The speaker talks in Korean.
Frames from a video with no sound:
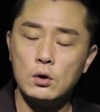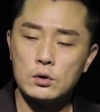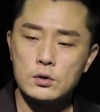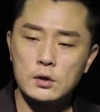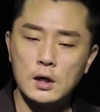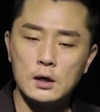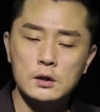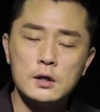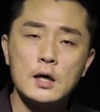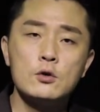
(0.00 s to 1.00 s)
어떻게
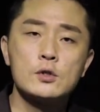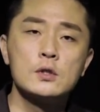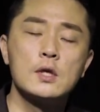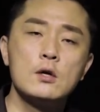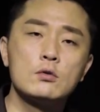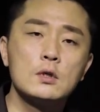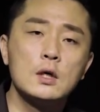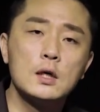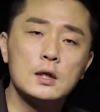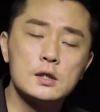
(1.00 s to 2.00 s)
그 내 이웃을 내
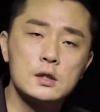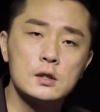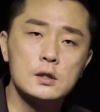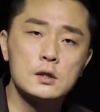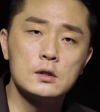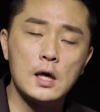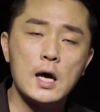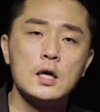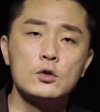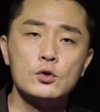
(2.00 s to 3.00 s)
이웃과 같이
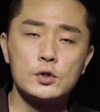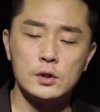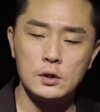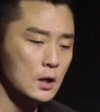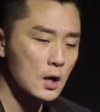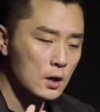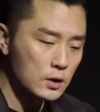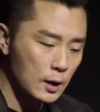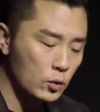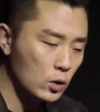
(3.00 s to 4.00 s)
내 이웃을
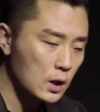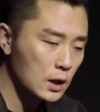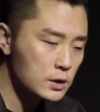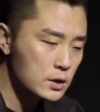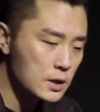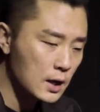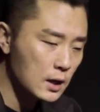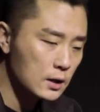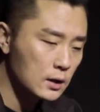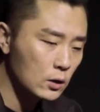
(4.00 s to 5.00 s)
내 몸과 같이
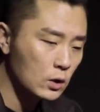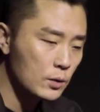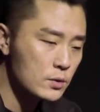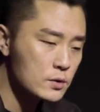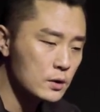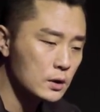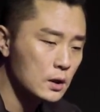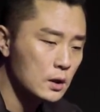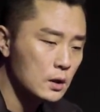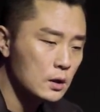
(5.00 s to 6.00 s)
사랑한다고 하면서
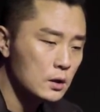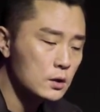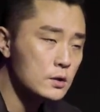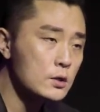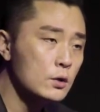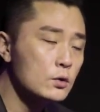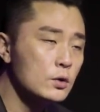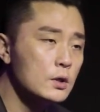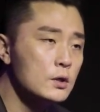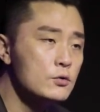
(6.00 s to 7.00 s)
그
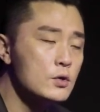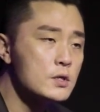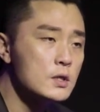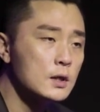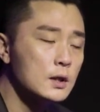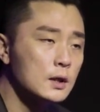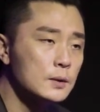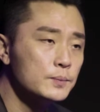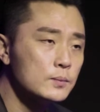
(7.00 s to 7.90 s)
선교를 이룰 수 있을까?